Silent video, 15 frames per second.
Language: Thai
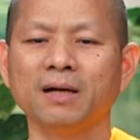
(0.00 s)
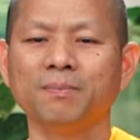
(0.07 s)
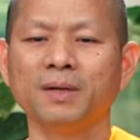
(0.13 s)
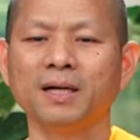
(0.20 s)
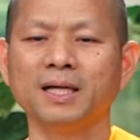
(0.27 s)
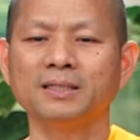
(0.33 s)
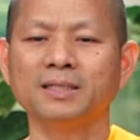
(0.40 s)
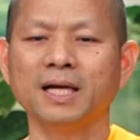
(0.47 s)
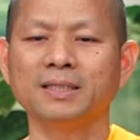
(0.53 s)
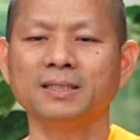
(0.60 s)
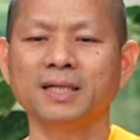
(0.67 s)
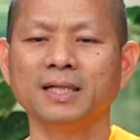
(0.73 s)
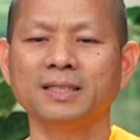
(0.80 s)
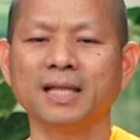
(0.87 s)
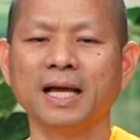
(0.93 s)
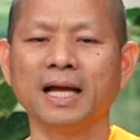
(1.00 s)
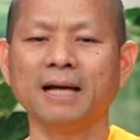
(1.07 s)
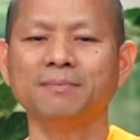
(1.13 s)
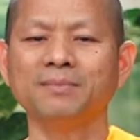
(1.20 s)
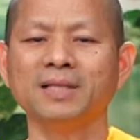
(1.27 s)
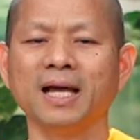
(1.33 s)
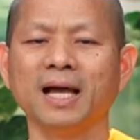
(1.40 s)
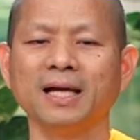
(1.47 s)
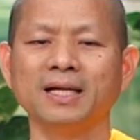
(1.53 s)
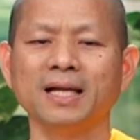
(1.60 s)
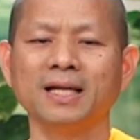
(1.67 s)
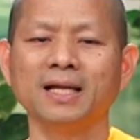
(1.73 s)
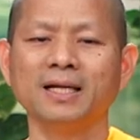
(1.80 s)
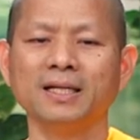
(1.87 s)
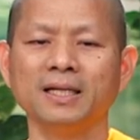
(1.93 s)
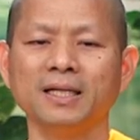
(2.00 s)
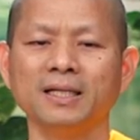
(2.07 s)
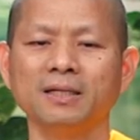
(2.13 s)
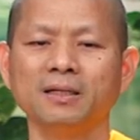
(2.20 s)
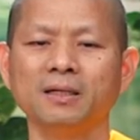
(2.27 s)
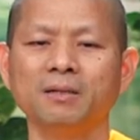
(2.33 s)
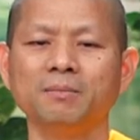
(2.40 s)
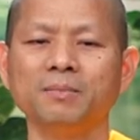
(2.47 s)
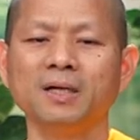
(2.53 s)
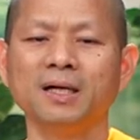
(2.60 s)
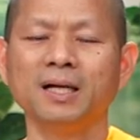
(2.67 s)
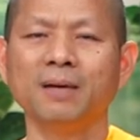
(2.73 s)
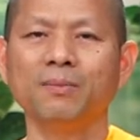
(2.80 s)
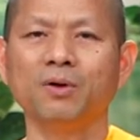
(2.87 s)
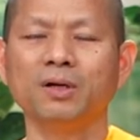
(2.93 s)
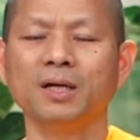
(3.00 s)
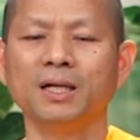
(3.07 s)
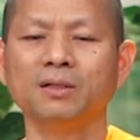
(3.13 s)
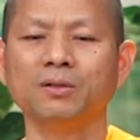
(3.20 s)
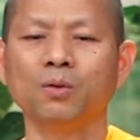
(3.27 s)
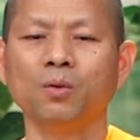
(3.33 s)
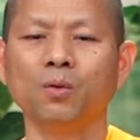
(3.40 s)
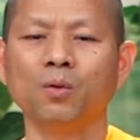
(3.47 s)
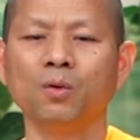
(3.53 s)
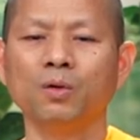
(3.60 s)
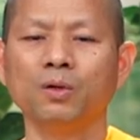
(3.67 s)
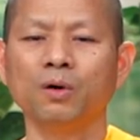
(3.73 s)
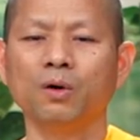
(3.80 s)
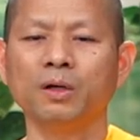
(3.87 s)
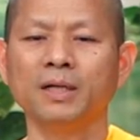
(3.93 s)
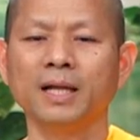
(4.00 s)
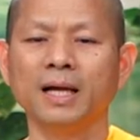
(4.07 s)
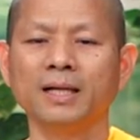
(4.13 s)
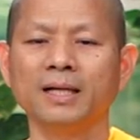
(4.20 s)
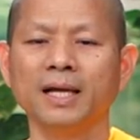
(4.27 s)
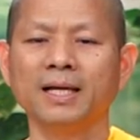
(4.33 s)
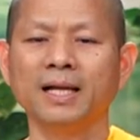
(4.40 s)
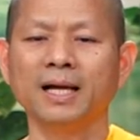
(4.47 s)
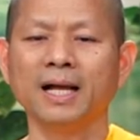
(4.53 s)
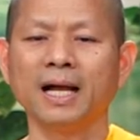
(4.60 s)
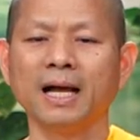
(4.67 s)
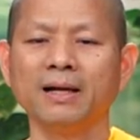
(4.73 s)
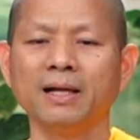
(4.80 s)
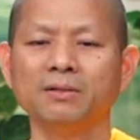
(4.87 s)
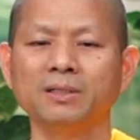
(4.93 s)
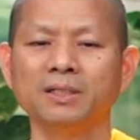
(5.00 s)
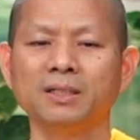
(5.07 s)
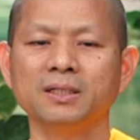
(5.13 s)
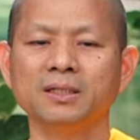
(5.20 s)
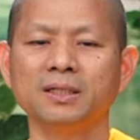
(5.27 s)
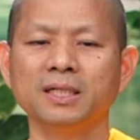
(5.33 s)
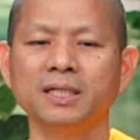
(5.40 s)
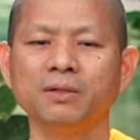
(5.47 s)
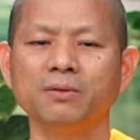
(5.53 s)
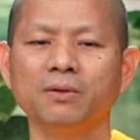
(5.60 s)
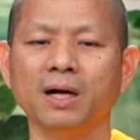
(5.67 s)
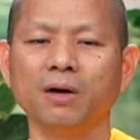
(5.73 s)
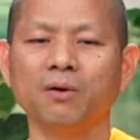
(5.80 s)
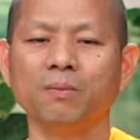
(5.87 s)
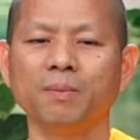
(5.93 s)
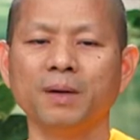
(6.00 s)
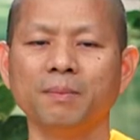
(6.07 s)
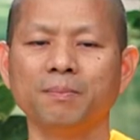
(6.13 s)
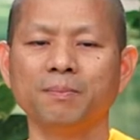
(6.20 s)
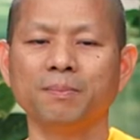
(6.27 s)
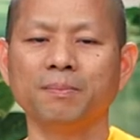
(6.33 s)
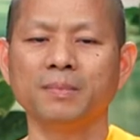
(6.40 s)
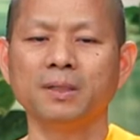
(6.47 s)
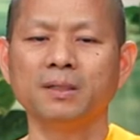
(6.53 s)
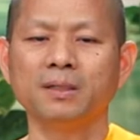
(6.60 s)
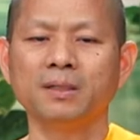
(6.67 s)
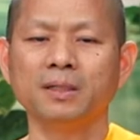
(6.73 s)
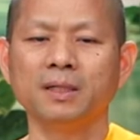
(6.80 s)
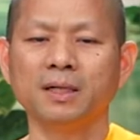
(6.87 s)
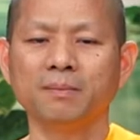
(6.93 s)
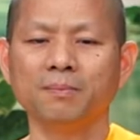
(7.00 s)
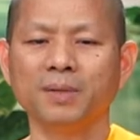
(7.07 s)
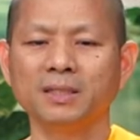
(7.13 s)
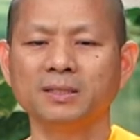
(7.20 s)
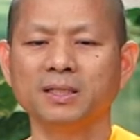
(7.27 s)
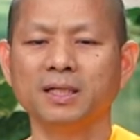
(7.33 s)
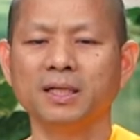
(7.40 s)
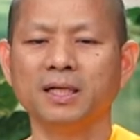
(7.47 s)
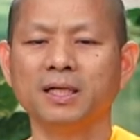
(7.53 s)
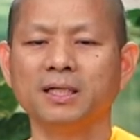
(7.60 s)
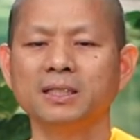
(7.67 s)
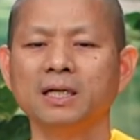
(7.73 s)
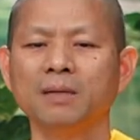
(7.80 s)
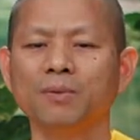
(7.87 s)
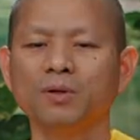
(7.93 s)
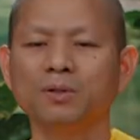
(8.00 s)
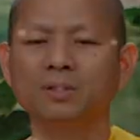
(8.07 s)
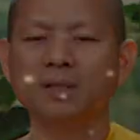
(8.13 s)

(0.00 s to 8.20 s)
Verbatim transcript: พระราชาตรัสถามอย่างนั้นนั่นอีกเมื่อดาบทนั้นทูลโดยในดังกล่าวแล้วจึงกลิ้วเอาพับปรัชนีกระทืบลงก